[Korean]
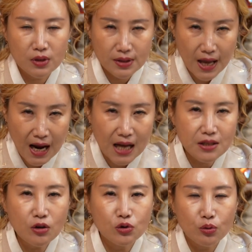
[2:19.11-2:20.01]
내
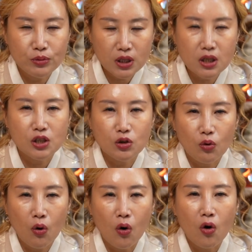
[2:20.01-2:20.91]
가정을 좀
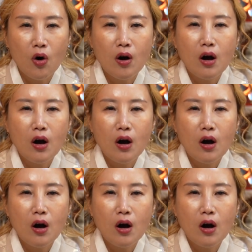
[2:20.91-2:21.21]
지키시고